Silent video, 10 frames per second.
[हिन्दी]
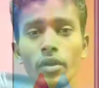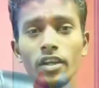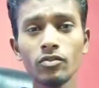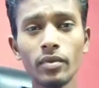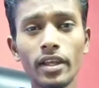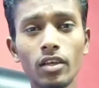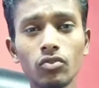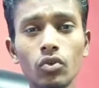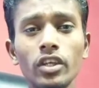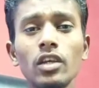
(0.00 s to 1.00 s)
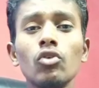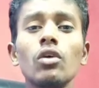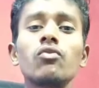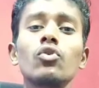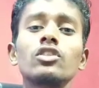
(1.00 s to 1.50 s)
वेरियंट्स मिलेंगे दोस्तों एक
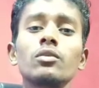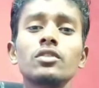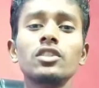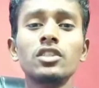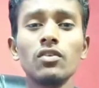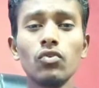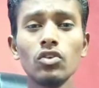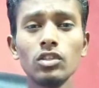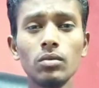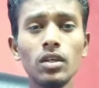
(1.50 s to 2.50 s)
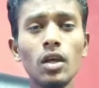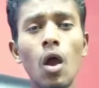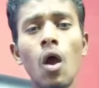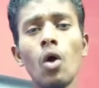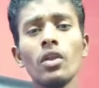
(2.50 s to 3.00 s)
होगा फोर जी बी
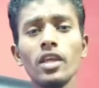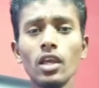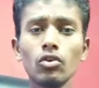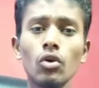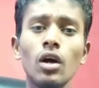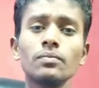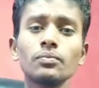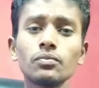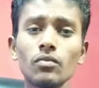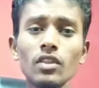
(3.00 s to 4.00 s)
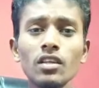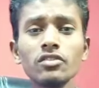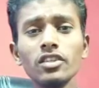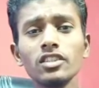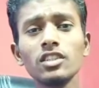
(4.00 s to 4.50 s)
और एक होगा
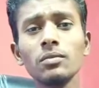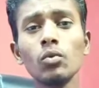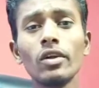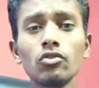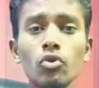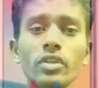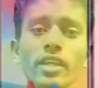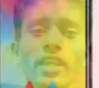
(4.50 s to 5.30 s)
सिक्स जी बी वन ट्वेंटी